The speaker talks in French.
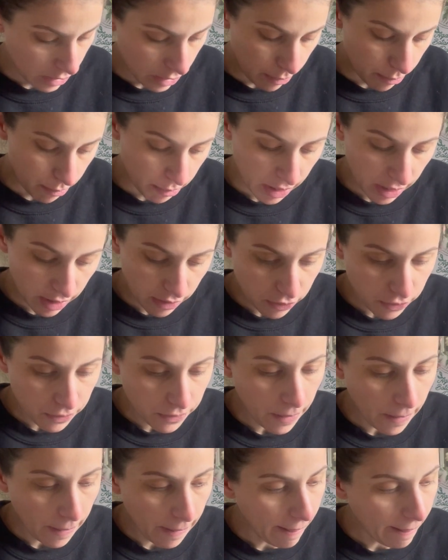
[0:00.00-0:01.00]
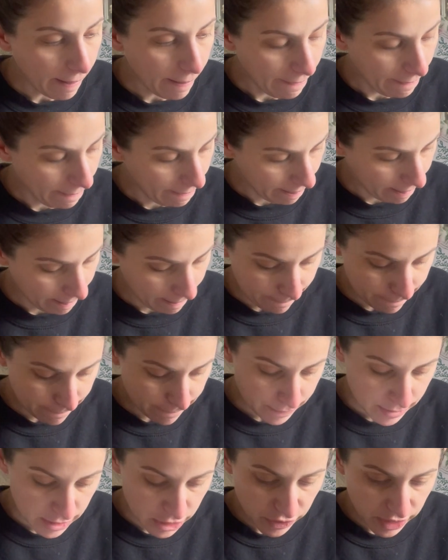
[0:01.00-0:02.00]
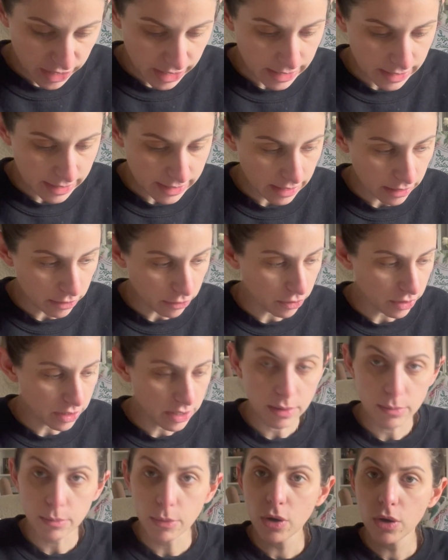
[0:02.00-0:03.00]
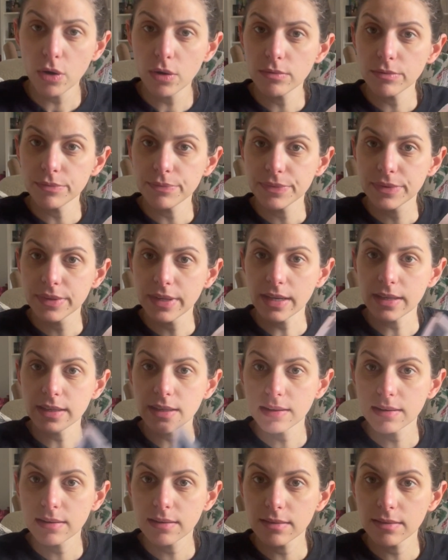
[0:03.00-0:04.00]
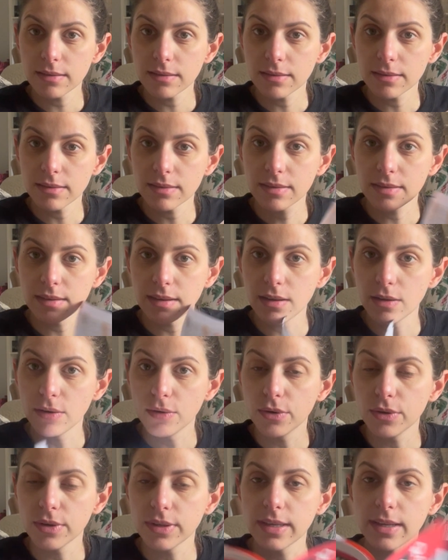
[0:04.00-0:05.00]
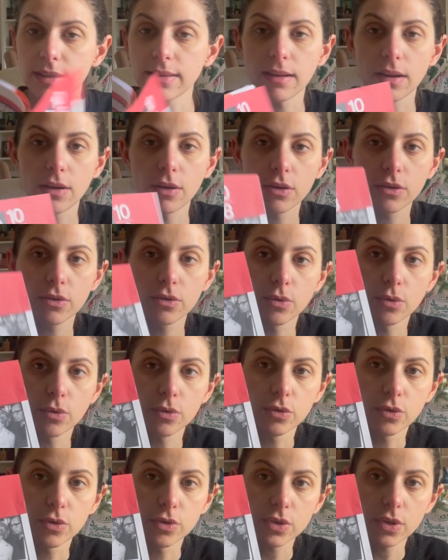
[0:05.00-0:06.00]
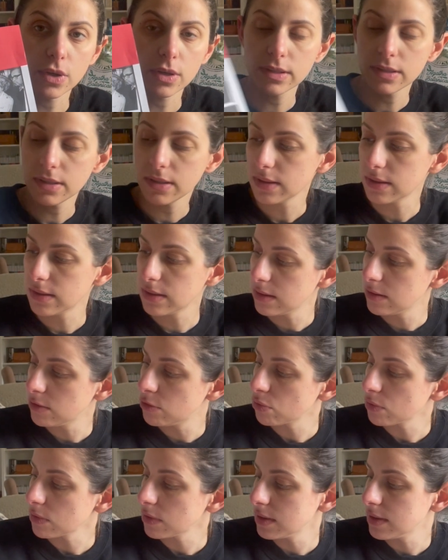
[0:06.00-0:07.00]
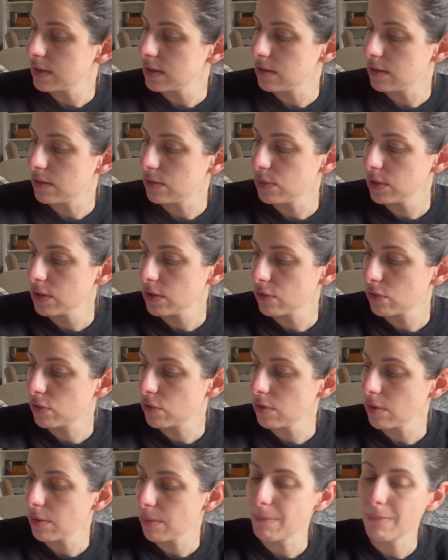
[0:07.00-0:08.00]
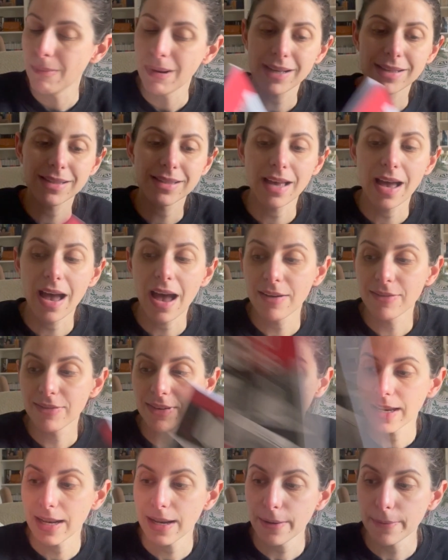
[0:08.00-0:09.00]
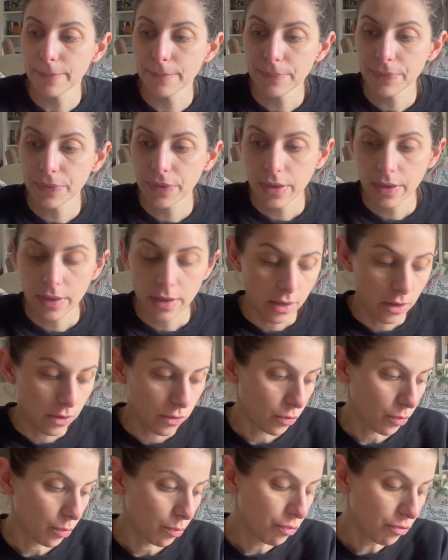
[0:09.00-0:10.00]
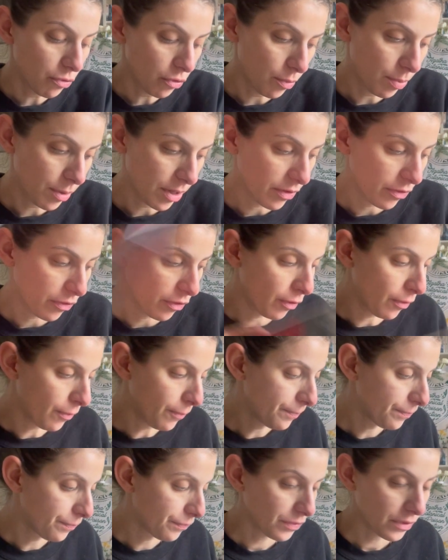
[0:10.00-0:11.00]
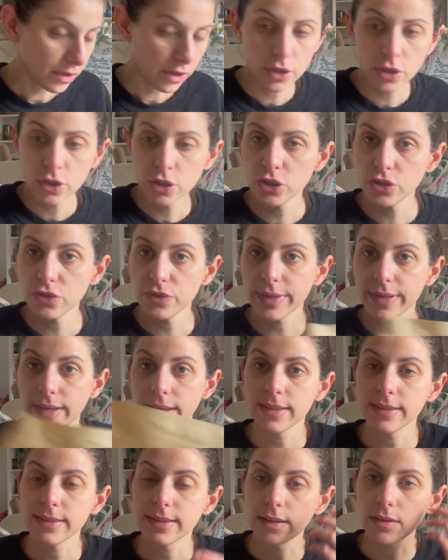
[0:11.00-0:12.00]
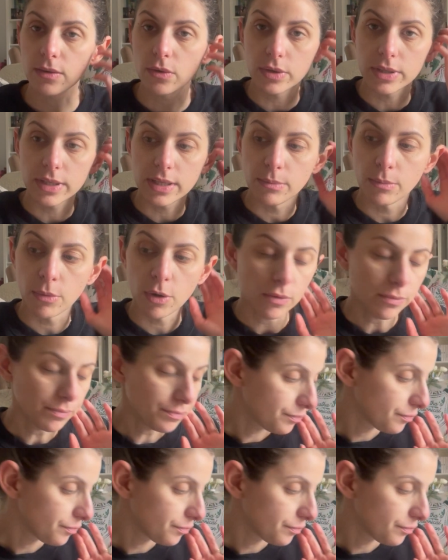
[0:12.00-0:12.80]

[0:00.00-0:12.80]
Bref, euh, ben, je vais regarder ça tranquillement. Tac, c'est le catalogue donc de sortie des éditions 10-18 de mars-avril. Pour le printemps, je vais regarder ça tranquillement.